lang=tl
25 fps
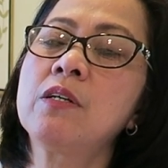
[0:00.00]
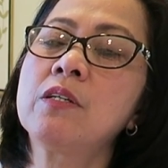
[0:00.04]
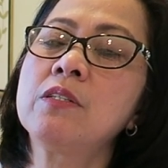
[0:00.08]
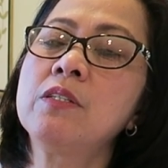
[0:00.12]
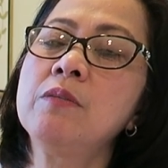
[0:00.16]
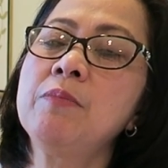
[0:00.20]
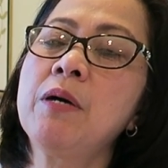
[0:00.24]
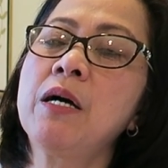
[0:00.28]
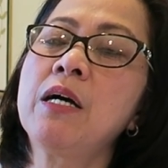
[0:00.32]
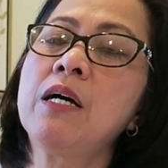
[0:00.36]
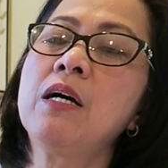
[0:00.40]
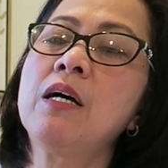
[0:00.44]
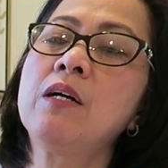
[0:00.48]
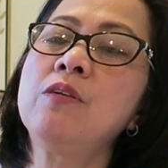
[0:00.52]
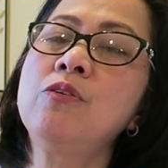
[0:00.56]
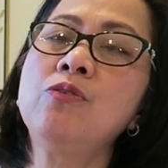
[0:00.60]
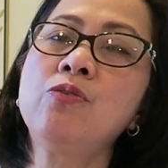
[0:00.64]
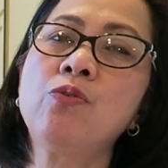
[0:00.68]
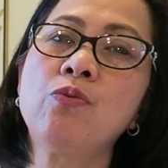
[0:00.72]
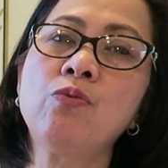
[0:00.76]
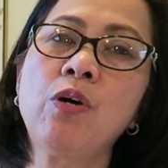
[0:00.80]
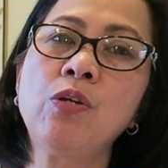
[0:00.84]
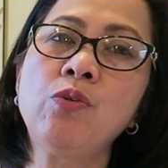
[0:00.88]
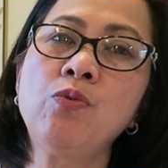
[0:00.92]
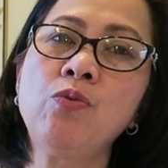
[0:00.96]
Kasi, ma,
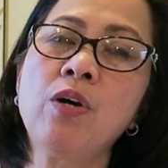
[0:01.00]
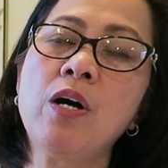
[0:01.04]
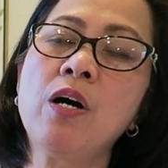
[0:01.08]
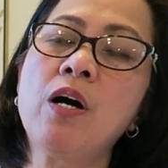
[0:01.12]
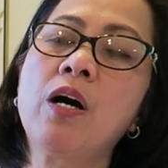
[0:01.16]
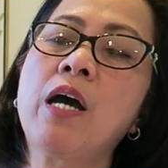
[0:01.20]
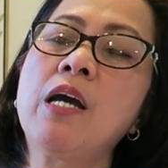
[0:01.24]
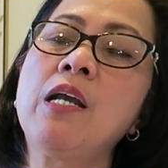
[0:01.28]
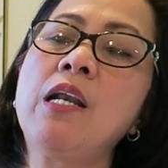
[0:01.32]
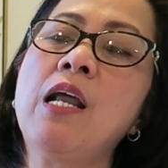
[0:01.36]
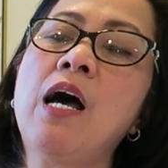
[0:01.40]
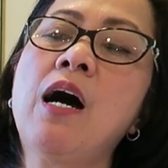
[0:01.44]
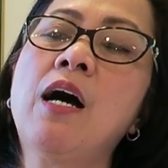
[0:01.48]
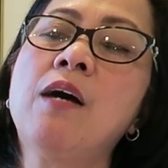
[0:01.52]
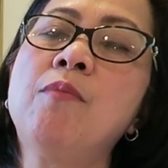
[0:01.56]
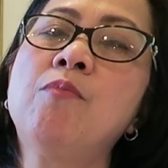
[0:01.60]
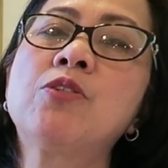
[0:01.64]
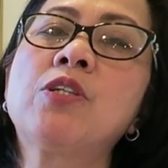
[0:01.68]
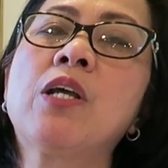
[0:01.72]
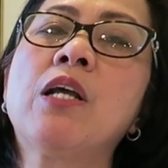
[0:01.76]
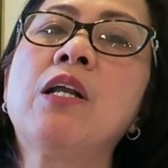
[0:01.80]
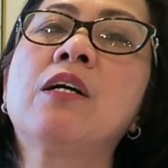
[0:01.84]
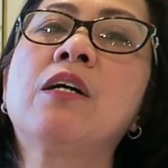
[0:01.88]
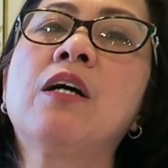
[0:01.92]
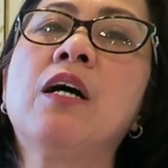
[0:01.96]
ano, ano lang ang
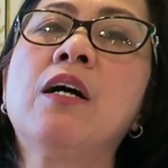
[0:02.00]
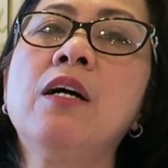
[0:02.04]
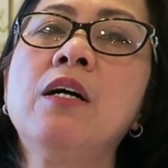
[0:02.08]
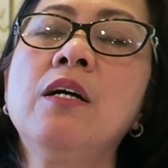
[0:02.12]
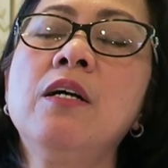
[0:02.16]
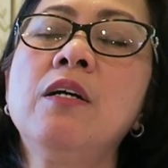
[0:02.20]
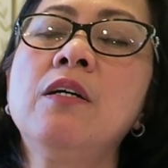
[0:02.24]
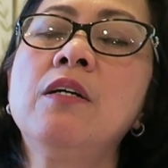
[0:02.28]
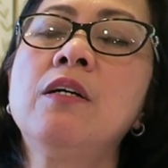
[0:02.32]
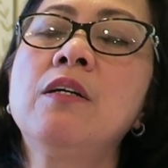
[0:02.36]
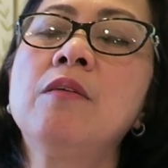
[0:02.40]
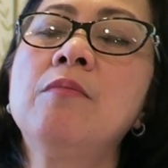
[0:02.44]
kailangan mo talaga.